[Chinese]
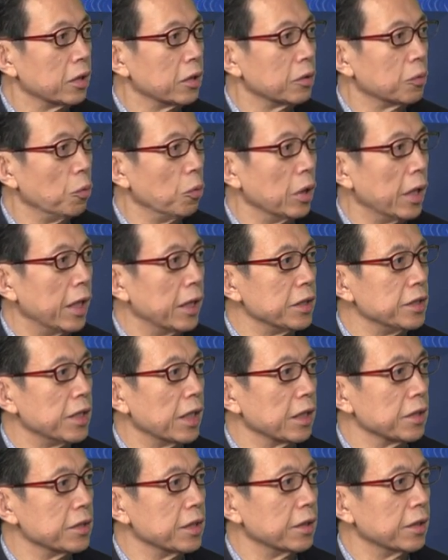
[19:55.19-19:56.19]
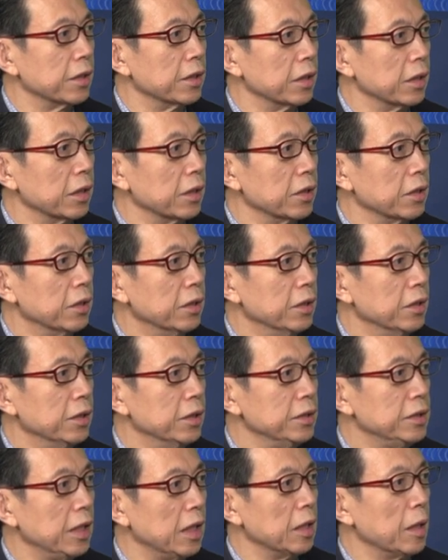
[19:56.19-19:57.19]
过来讲这个
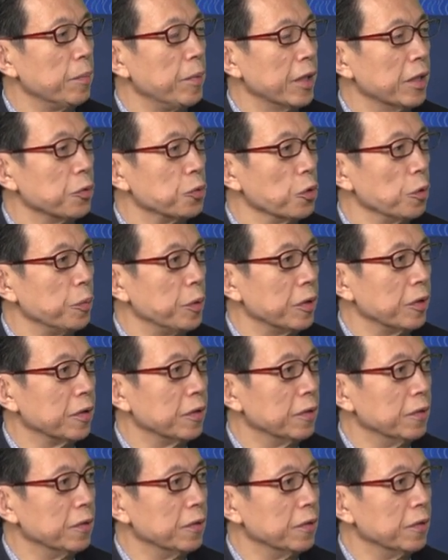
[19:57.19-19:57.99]
现代派的作品。